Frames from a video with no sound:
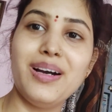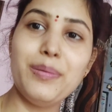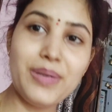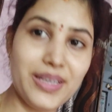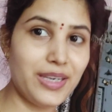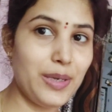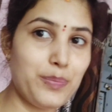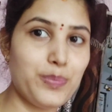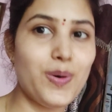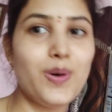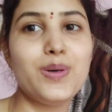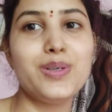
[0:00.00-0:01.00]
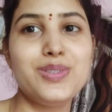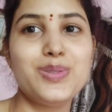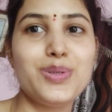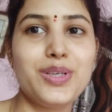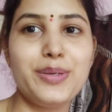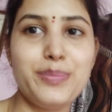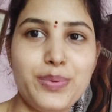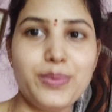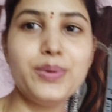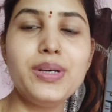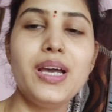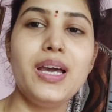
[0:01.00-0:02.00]
अब लग रही है बहुत जोर की
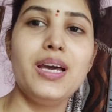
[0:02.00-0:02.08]
भूख